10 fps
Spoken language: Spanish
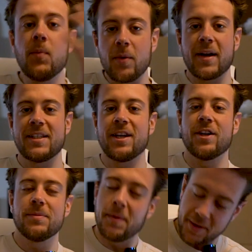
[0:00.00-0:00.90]
Muy buenas
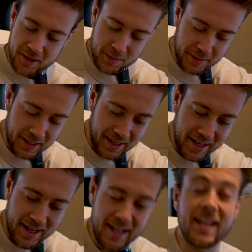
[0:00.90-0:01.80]
chicos, bienvenidos de vuelta al
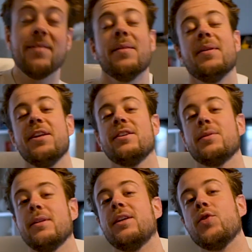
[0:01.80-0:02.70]
canal y bienvenidos
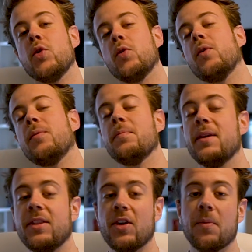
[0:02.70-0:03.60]
de vuelta a un nuevo
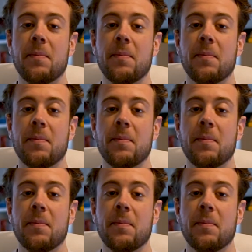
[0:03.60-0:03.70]
vídeo